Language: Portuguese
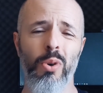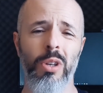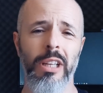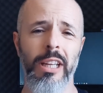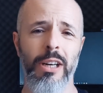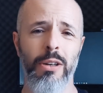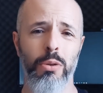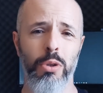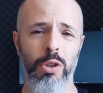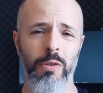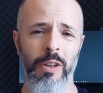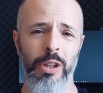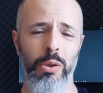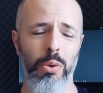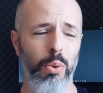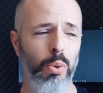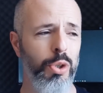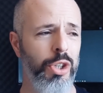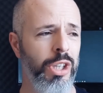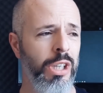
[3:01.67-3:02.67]
o goleiro do
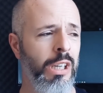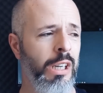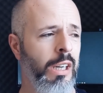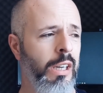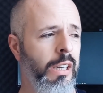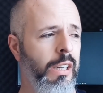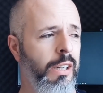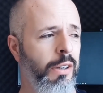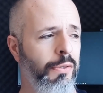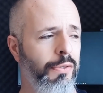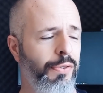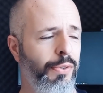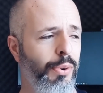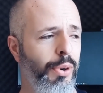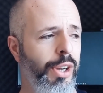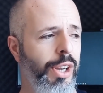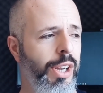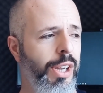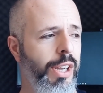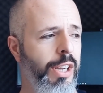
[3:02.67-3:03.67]
Juventude, não
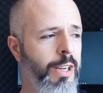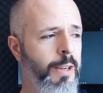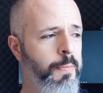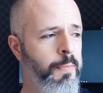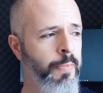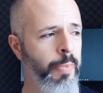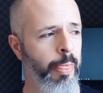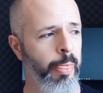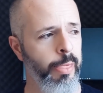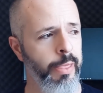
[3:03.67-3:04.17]
foi